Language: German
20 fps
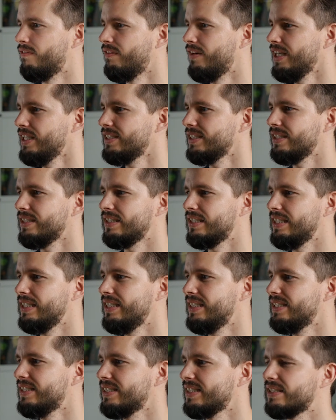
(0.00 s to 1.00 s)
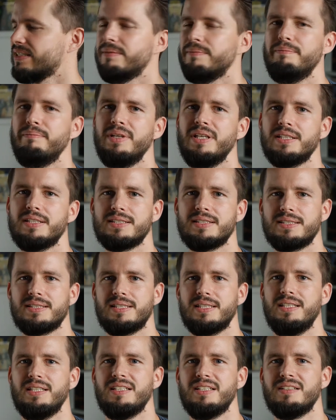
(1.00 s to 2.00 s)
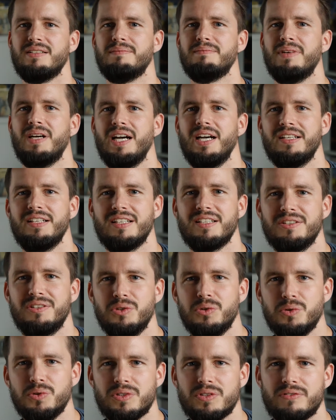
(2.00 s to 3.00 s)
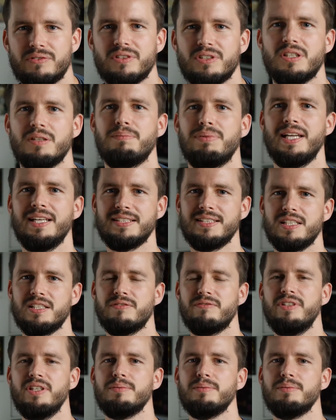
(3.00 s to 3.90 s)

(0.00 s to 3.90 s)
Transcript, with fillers: Weiter geht's mit ähm, einer News für PlayStation